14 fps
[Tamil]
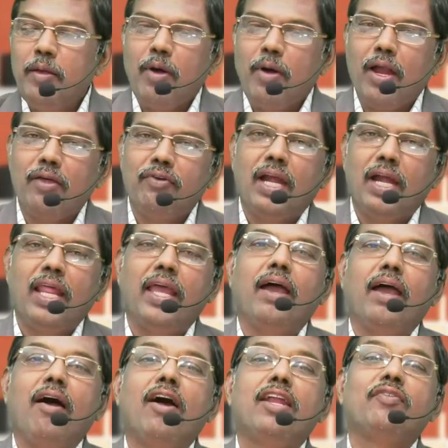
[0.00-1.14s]
பிரியமானவர்களே
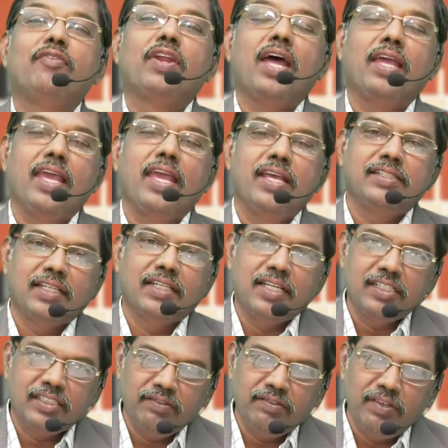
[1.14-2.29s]
ஆண்டவராக இயேசு
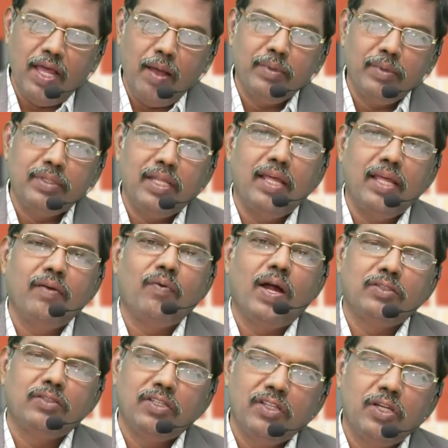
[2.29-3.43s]
கிறிஸ்துவ நாமத்திலே
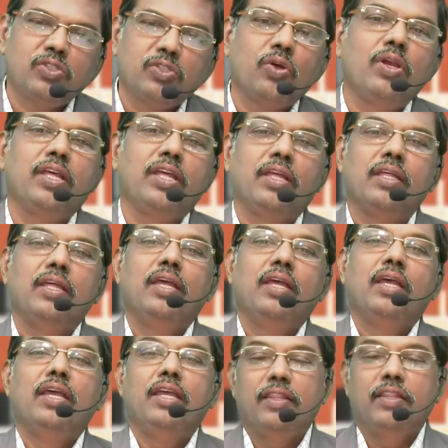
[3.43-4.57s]
வாழ்த்துதல் சொல்லி
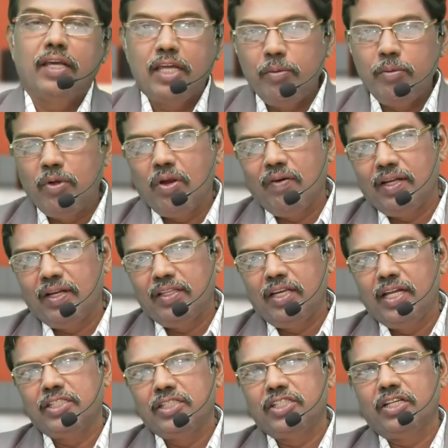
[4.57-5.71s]
இந்த கிருபியுள்ள வார்த்தை
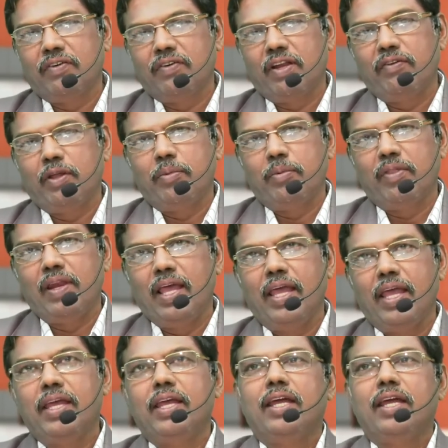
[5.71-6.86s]
நிகழ்ச்சிக்கு வரவேற்பதில்
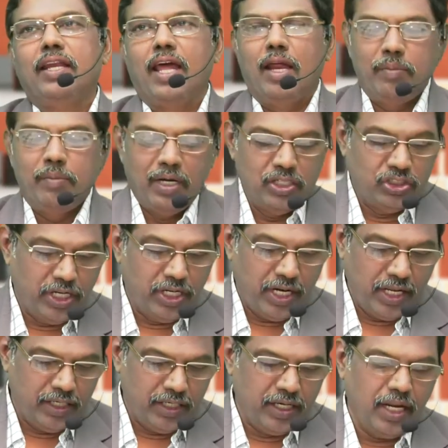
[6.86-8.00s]
நான் மகிழ்ச்சி
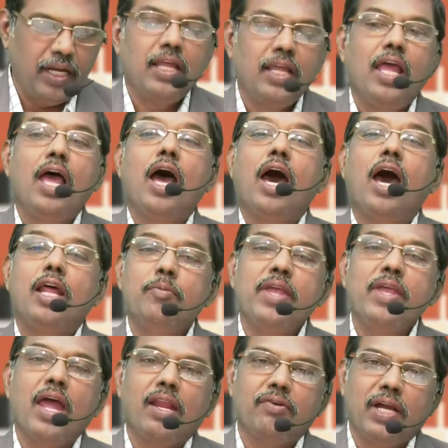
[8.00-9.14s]
அடைகின்றேன்
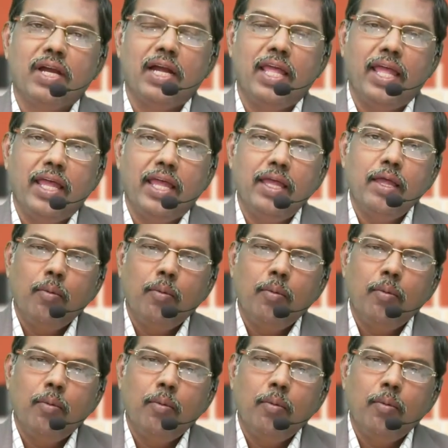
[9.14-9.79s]
அருமையானவர்களே